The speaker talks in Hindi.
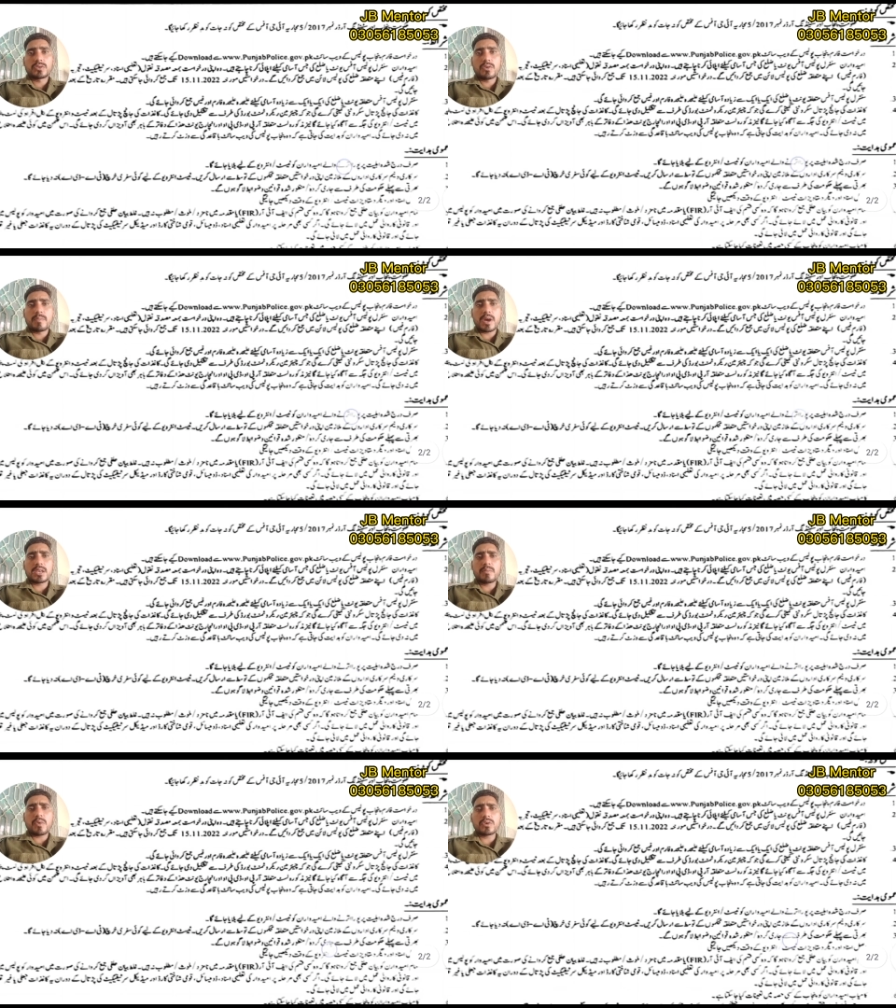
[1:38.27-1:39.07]
तो
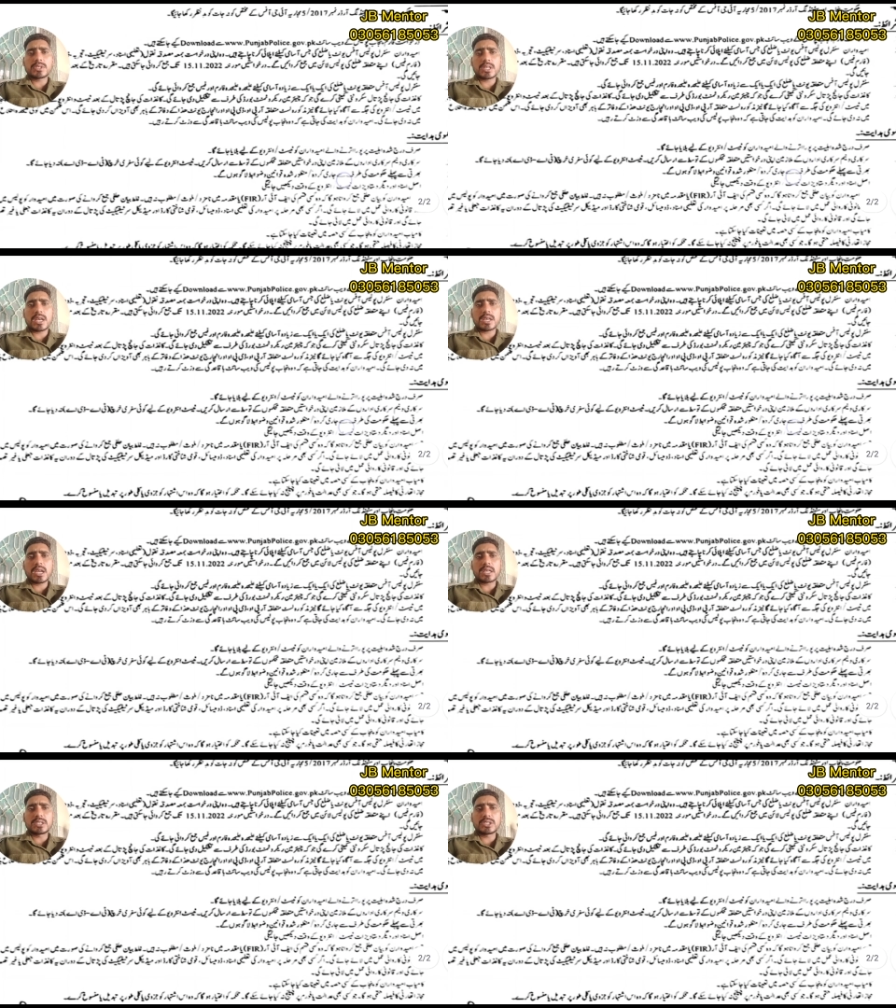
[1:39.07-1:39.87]
बाकी बहुत ज़्यादा
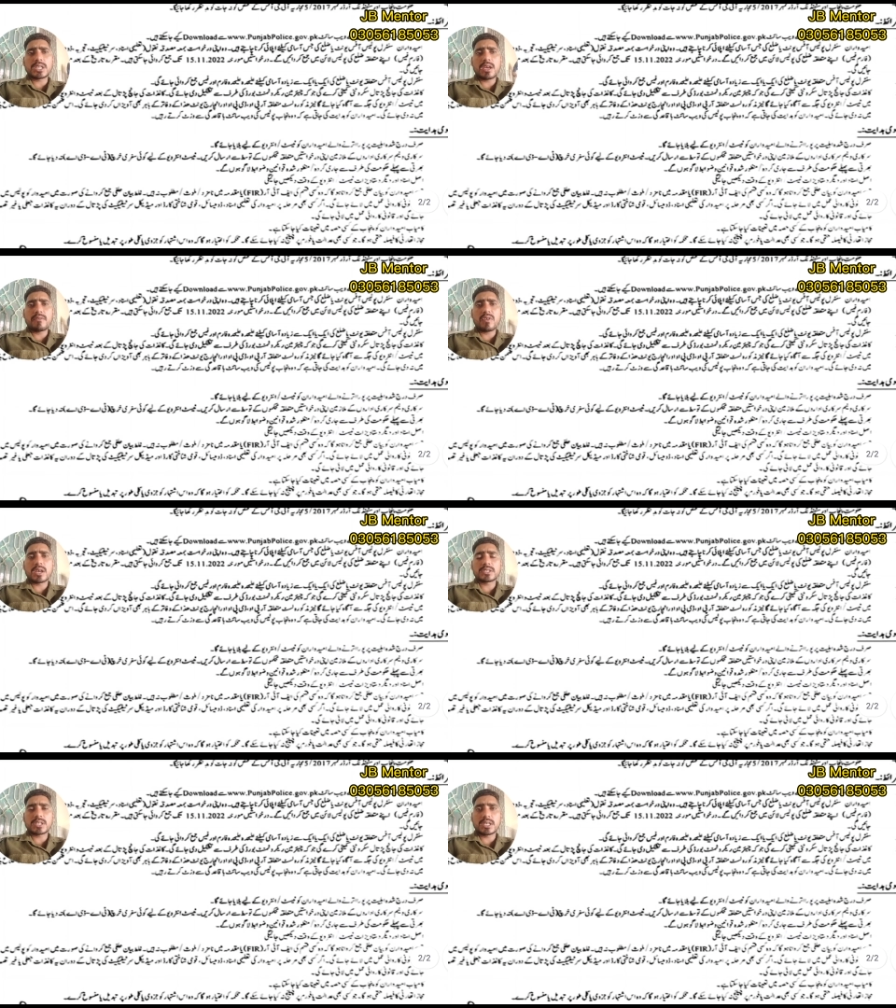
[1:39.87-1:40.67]
आगे कंडीशन है वो
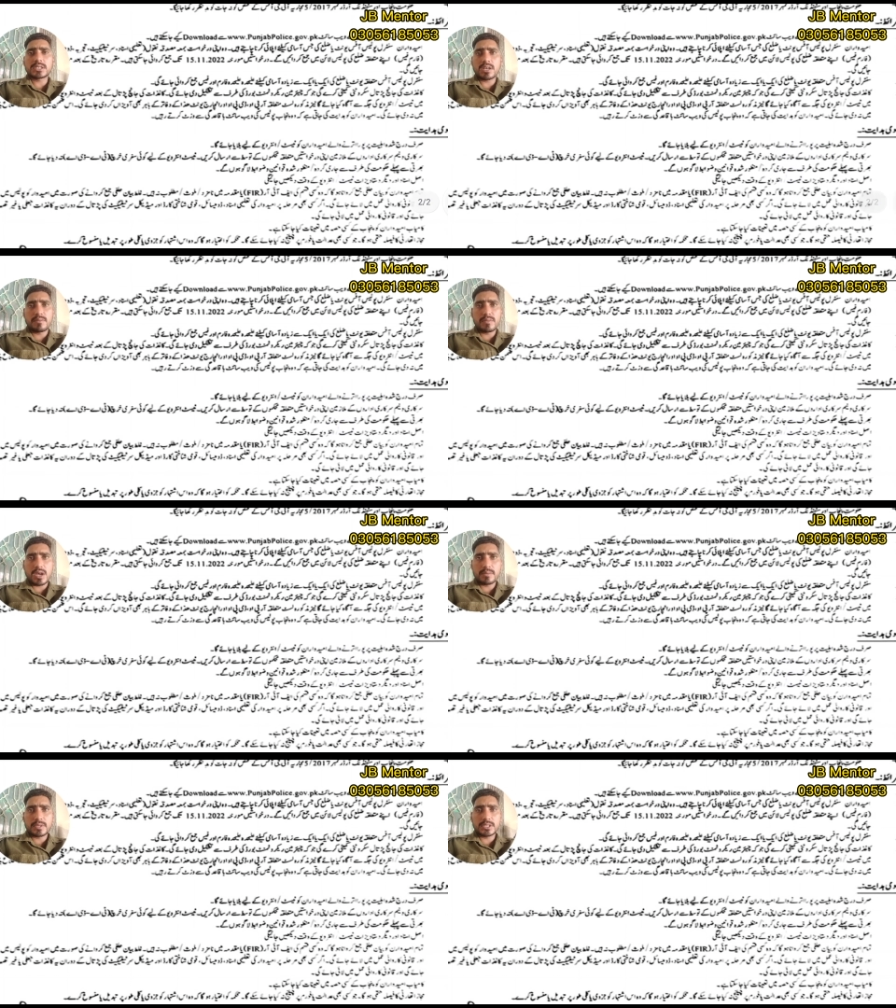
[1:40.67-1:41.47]
आस्ता आस्ता
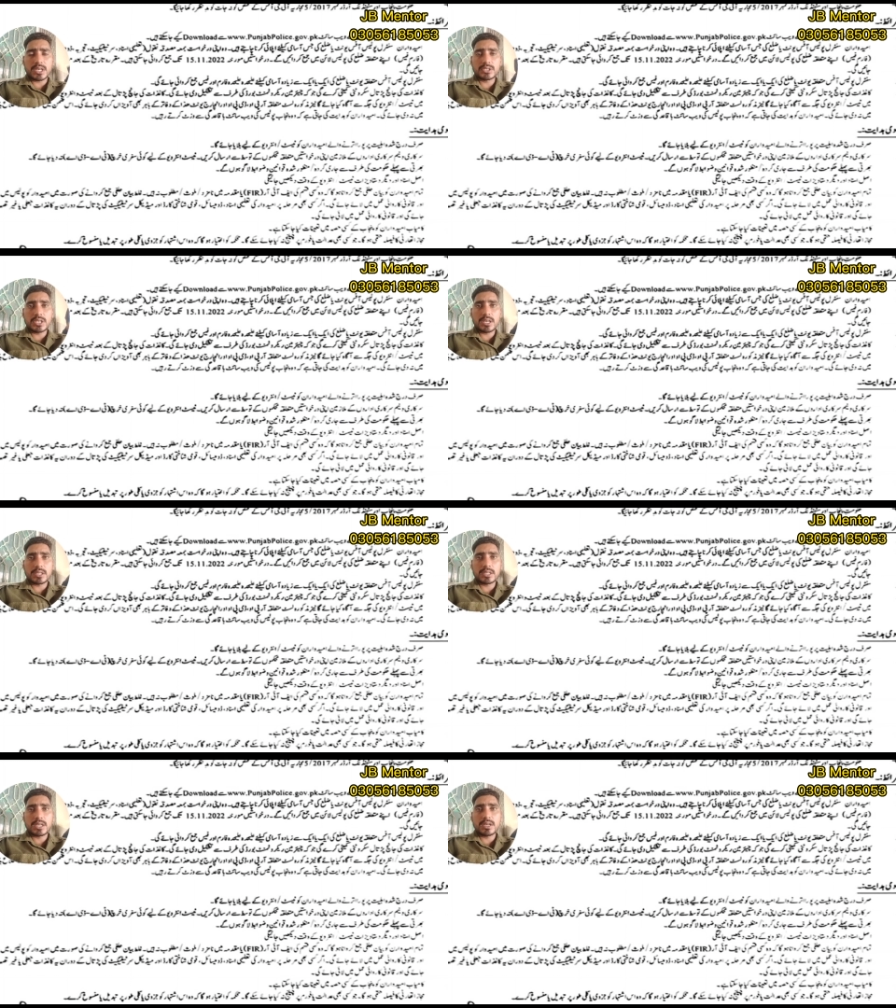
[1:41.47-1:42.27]
आपके साथ शेयर
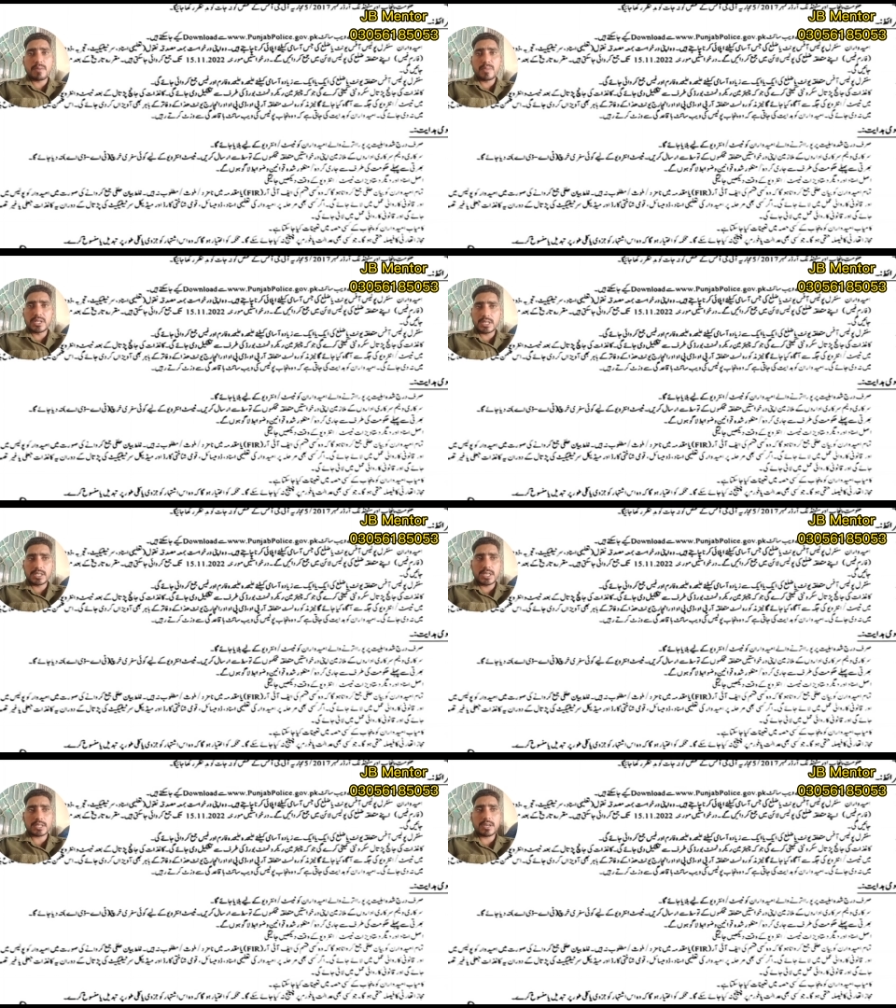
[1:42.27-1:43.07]
करते रहेंगे मिलते
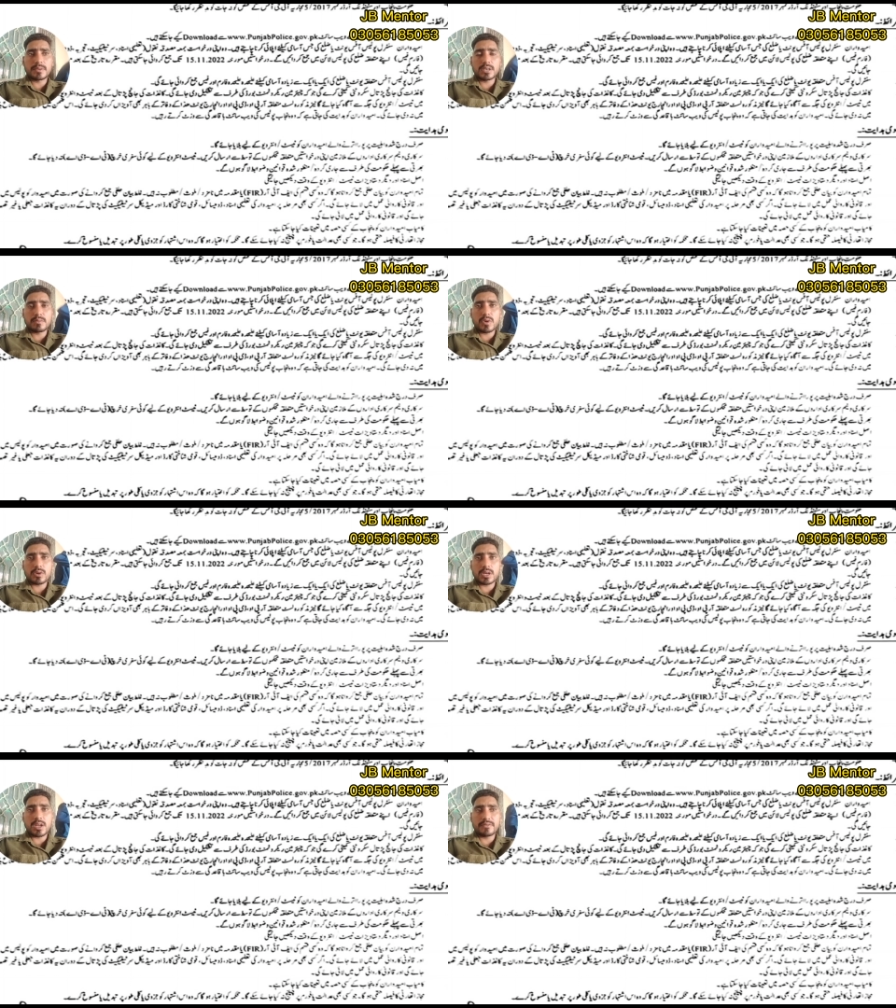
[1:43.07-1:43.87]
जी नेक्स्ट अपडेट में
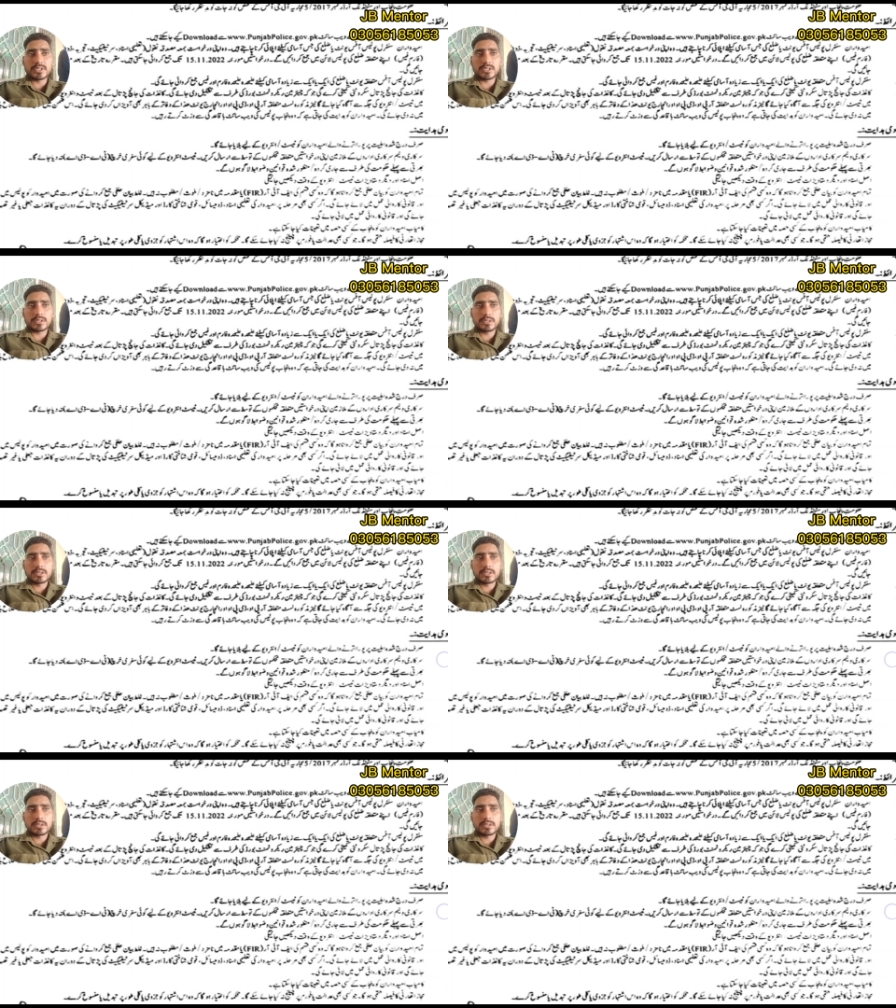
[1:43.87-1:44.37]
ओके अल्लाह हाफिज़